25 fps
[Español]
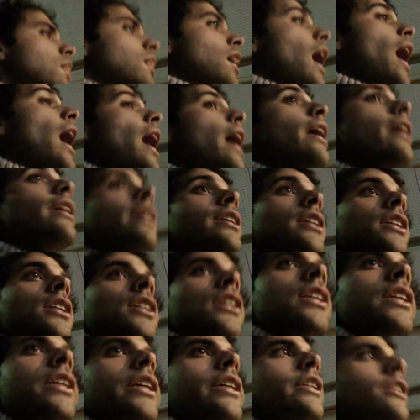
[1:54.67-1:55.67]
Ah,
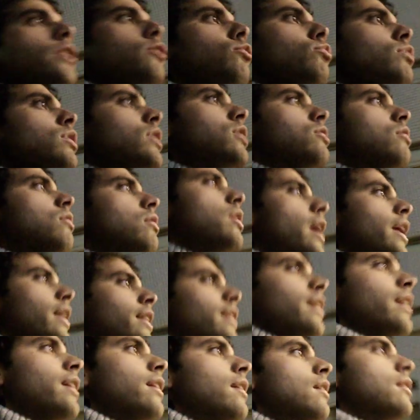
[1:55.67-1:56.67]
necesito un
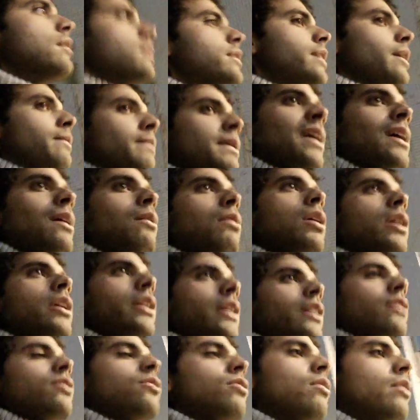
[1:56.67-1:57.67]
desodorante. Se me acabó el
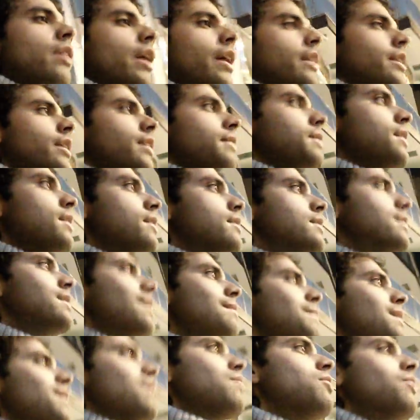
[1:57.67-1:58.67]
desodorante. Bien, ya
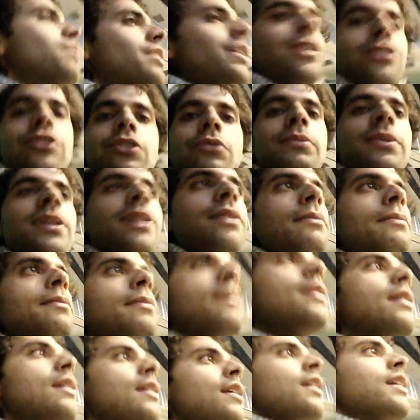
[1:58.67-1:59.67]
me, con esto me,
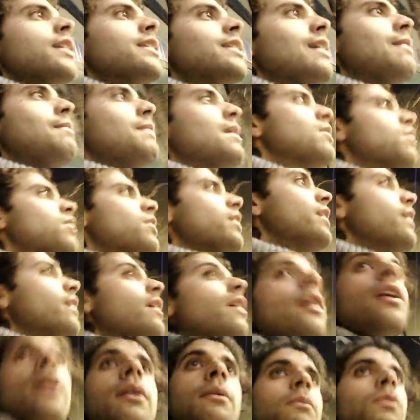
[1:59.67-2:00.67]
ya me acordé.
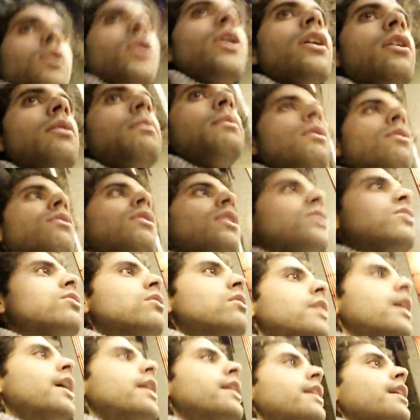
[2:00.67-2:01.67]
Voy a comprar un
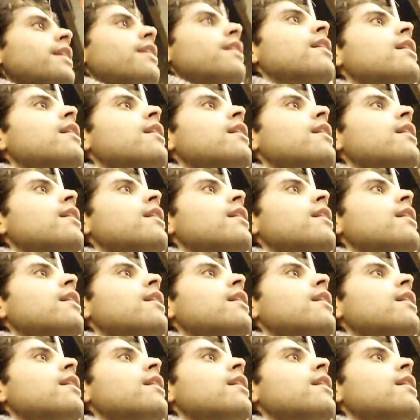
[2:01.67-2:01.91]
desodorante.